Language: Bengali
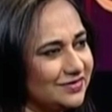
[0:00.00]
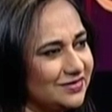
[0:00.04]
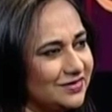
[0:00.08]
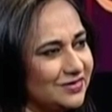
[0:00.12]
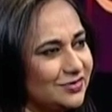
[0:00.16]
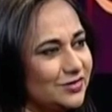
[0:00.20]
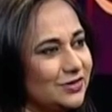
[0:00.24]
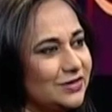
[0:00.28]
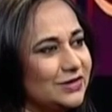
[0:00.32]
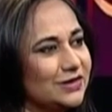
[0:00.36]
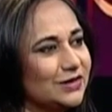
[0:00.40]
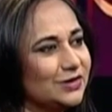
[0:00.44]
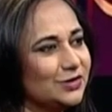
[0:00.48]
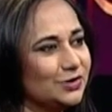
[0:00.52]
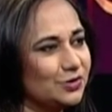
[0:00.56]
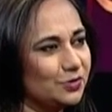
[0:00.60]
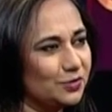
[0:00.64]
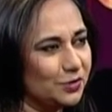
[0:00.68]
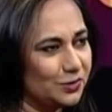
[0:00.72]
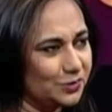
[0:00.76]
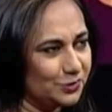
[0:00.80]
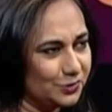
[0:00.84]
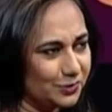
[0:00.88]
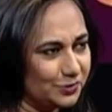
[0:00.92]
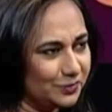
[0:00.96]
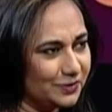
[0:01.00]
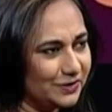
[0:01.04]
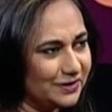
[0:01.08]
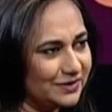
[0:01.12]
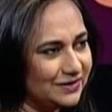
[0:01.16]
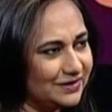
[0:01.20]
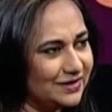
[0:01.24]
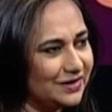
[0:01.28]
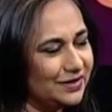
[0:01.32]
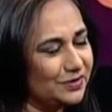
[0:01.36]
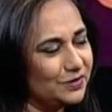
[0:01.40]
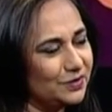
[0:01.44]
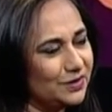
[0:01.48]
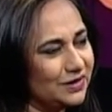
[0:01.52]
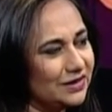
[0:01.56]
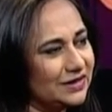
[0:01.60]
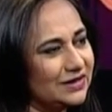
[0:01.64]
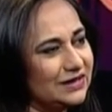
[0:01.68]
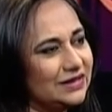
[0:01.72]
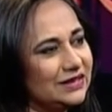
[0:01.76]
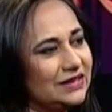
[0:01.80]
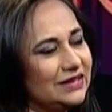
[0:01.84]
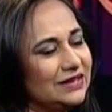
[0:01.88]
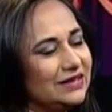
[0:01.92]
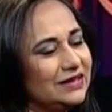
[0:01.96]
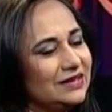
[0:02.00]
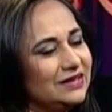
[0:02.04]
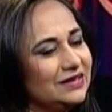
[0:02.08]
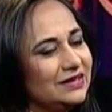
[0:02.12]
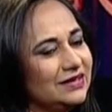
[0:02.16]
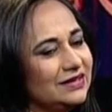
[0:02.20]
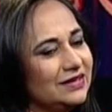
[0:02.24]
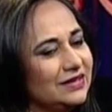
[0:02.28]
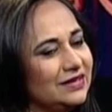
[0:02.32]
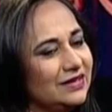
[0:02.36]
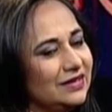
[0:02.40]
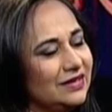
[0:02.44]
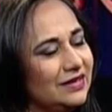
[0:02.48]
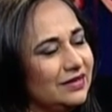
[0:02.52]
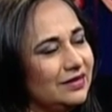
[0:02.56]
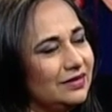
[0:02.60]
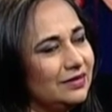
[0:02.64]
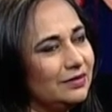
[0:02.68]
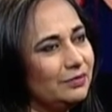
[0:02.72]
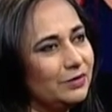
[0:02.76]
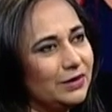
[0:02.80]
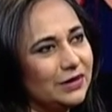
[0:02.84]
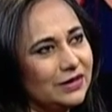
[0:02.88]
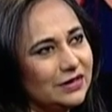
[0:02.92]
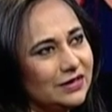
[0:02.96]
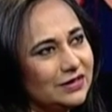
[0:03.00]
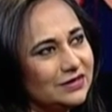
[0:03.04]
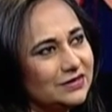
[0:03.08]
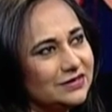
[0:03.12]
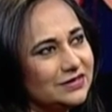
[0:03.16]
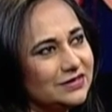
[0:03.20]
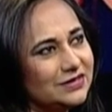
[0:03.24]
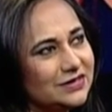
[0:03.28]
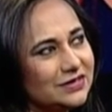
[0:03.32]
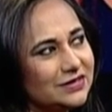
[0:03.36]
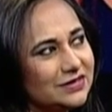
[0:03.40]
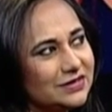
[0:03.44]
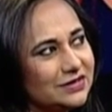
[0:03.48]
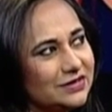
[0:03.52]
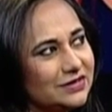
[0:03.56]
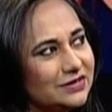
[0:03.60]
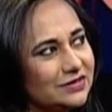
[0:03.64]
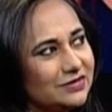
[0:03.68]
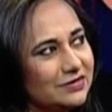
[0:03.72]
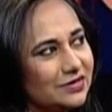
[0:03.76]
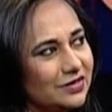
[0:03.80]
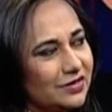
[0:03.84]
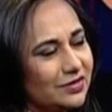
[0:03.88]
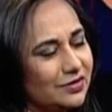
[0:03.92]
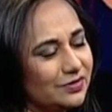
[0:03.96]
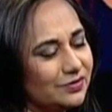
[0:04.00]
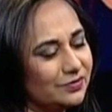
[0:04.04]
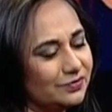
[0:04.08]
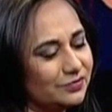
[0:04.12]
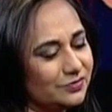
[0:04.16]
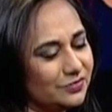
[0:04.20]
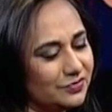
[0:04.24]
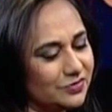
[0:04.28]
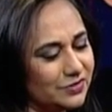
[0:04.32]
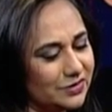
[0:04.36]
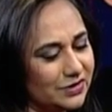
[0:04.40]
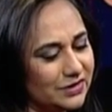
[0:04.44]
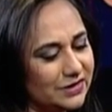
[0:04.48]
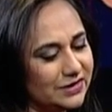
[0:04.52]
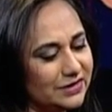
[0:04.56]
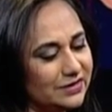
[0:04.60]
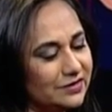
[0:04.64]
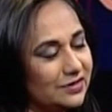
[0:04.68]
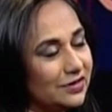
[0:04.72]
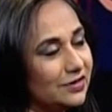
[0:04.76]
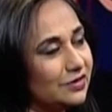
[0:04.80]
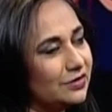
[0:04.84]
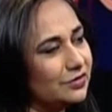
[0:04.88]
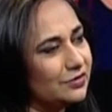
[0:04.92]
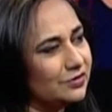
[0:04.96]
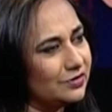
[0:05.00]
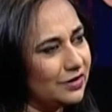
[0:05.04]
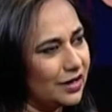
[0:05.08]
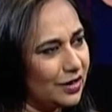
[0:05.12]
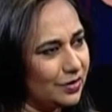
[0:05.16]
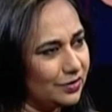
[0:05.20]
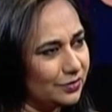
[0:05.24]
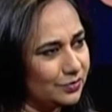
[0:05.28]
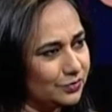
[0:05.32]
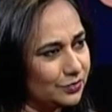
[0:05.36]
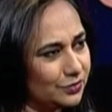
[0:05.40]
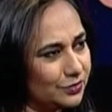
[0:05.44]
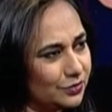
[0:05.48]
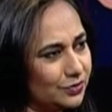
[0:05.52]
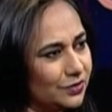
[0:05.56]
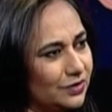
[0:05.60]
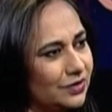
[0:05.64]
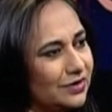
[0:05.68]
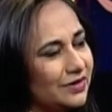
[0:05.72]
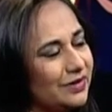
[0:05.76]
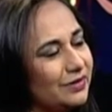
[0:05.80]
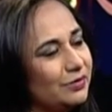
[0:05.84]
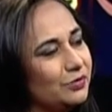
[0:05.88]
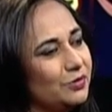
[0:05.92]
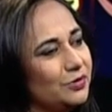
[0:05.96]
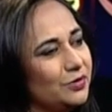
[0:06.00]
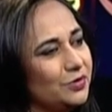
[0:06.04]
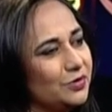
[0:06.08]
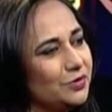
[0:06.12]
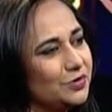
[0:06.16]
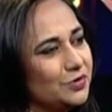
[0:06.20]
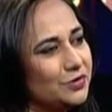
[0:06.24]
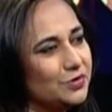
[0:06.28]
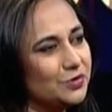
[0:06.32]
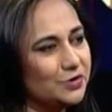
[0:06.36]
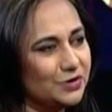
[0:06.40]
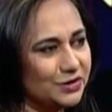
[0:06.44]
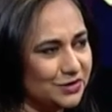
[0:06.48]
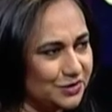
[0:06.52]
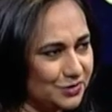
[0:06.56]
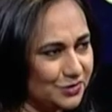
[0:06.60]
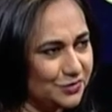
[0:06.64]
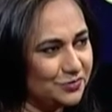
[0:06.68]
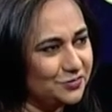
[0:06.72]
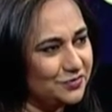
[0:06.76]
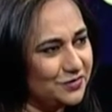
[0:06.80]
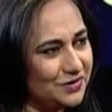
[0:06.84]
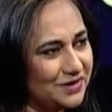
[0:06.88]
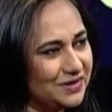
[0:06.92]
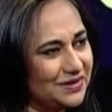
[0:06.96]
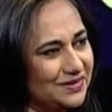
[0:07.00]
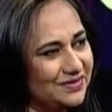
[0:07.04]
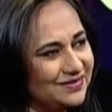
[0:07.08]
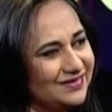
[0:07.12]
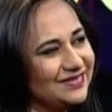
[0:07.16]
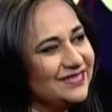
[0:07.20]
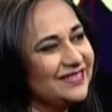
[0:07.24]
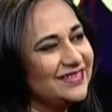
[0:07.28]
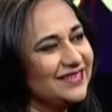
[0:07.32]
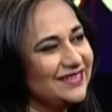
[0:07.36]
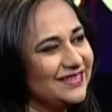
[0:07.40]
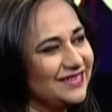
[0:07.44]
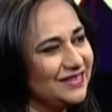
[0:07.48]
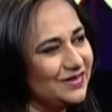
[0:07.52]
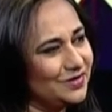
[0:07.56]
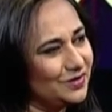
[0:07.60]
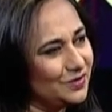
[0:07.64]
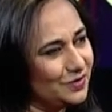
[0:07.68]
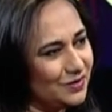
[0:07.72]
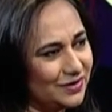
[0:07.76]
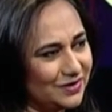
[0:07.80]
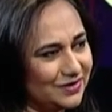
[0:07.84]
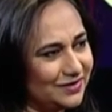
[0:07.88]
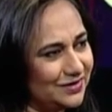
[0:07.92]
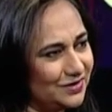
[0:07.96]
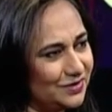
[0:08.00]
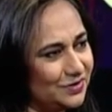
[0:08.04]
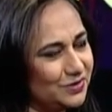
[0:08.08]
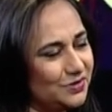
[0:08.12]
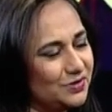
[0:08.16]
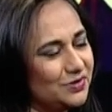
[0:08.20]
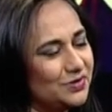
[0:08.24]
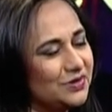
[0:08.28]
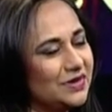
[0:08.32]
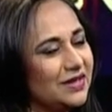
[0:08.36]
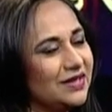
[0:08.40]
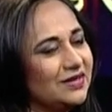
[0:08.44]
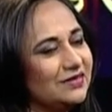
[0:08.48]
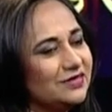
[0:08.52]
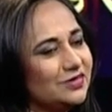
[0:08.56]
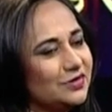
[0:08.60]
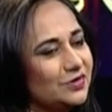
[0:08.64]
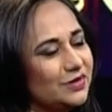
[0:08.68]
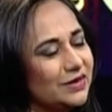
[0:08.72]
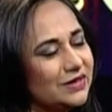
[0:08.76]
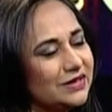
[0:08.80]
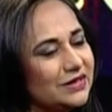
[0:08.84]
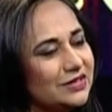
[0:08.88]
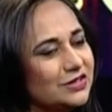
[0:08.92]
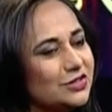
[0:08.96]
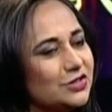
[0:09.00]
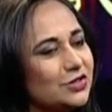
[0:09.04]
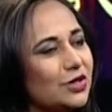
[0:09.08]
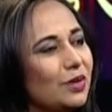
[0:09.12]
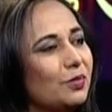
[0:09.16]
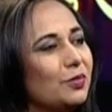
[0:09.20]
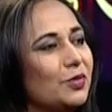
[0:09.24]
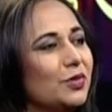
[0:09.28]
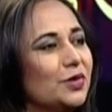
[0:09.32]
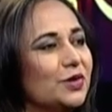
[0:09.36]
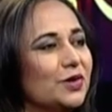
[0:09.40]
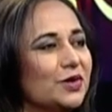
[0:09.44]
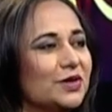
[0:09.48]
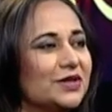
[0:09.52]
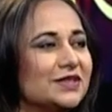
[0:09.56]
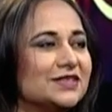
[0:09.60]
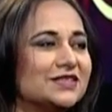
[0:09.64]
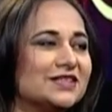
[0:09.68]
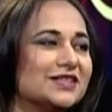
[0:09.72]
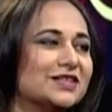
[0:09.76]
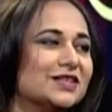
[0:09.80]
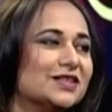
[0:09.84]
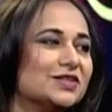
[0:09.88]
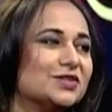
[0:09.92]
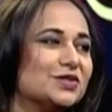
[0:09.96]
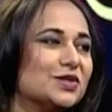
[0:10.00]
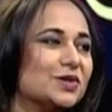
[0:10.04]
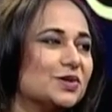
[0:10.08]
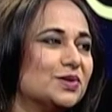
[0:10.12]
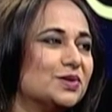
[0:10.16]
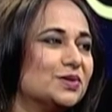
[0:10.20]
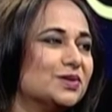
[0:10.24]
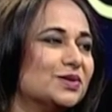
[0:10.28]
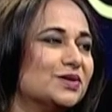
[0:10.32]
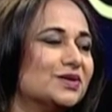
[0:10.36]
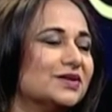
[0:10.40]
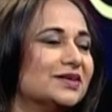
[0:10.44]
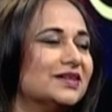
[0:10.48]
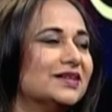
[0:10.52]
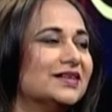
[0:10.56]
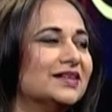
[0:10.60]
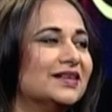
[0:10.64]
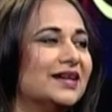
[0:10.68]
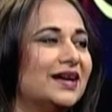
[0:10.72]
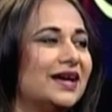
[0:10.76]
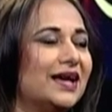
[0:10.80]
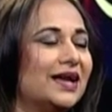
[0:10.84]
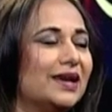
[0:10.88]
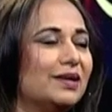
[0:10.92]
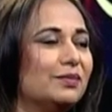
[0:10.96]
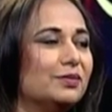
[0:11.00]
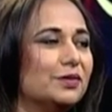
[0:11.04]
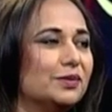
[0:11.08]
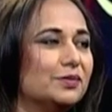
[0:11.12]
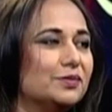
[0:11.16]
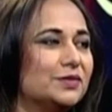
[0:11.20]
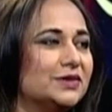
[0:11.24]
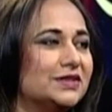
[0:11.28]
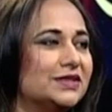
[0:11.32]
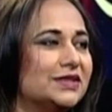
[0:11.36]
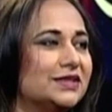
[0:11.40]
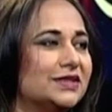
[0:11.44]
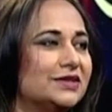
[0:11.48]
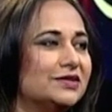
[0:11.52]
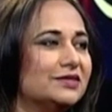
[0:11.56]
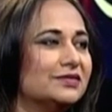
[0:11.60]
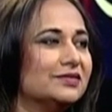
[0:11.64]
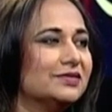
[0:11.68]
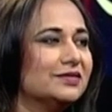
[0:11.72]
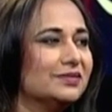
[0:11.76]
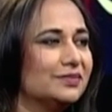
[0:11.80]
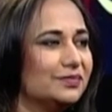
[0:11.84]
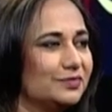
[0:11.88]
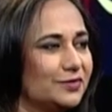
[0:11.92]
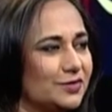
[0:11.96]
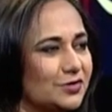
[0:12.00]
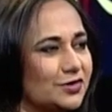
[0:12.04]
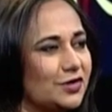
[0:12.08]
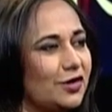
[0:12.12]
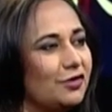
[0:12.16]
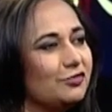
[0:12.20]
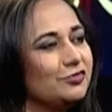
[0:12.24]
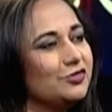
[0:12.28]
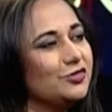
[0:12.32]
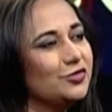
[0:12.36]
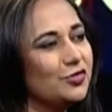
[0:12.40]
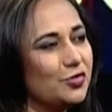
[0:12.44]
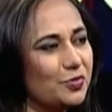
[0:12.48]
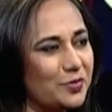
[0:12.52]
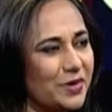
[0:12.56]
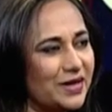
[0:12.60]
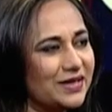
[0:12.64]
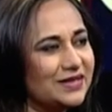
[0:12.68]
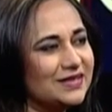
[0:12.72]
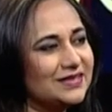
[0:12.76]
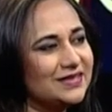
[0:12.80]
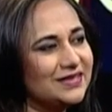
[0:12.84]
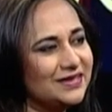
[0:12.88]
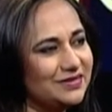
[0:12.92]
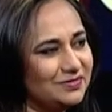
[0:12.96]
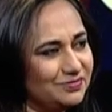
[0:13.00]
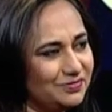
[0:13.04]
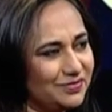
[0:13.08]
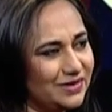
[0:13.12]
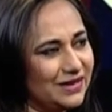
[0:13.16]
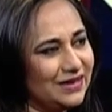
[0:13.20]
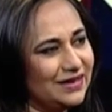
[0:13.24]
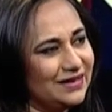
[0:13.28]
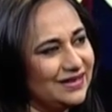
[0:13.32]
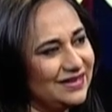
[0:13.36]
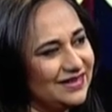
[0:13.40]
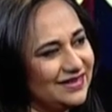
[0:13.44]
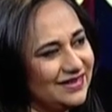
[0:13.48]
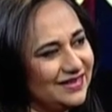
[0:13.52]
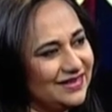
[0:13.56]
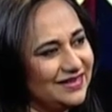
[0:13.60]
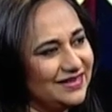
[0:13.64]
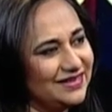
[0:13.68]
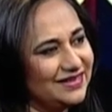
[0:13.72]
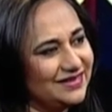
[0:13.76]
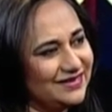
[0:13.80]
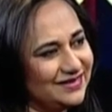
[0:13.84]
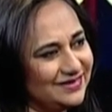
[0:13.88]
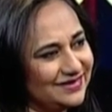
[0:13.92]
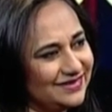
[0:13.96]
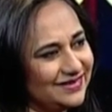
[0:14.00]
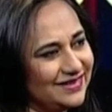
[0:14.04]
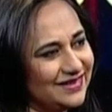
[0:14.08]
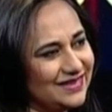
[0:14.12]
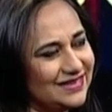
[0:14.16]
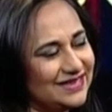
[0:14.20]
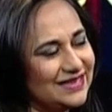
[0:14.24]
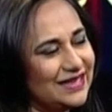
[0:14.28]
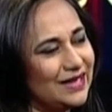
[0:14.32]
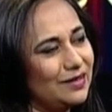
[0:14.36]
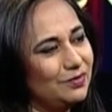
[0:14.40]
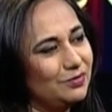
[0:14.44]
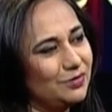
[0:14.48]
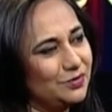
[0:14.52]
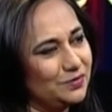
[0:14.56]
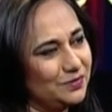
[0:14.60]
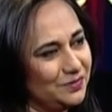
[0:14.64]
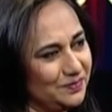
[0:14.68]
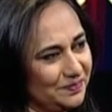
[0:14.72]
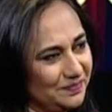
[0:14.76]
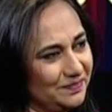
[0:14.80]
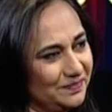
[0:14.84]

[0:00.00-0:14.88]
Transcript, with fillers: শ্রীজাত বন্দ্যোপাধ্যায় ওনাকে নিলেন বাংলাদেশি গীতিকার রাহুল এবং সুরিত সুফিয়ান ওনাদের দুটো গান তো এটার সমন্বয়ে চেনা শহর অ্যালবামটি সফট রোম্যান্টিক বাংলা গানের একটি অ্যালবাম